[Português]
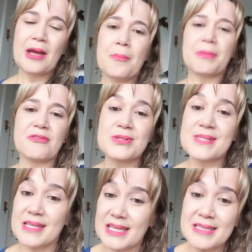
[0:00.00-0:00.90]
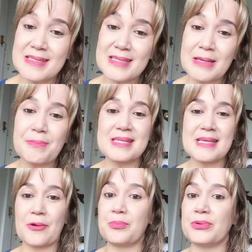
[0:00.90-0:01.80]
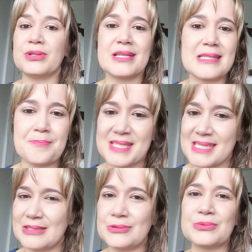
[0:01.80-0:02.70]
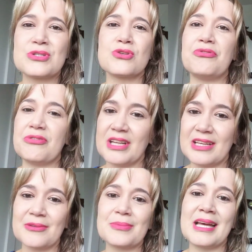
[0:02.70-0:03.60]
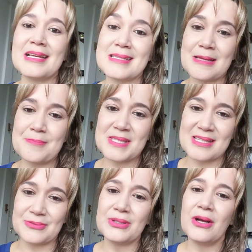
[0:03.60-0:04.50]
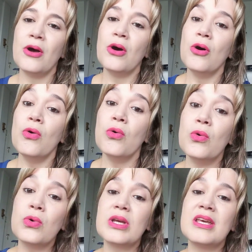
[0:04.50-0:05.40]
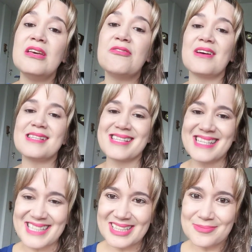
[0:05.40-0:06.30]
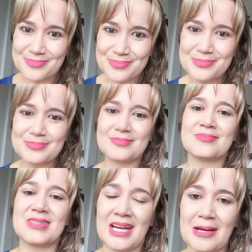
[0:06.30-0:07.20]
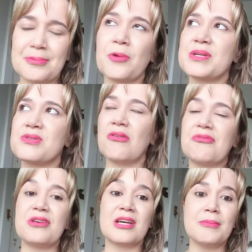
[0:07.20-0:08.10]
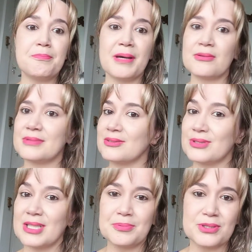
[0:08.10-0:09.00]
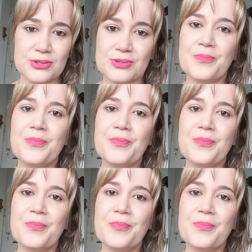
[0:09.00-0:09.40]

Para vocês que passaram por decepção, que sofreram decepção o que fazer, tá? Porque o pessoal fica me perguntando o tempo todo.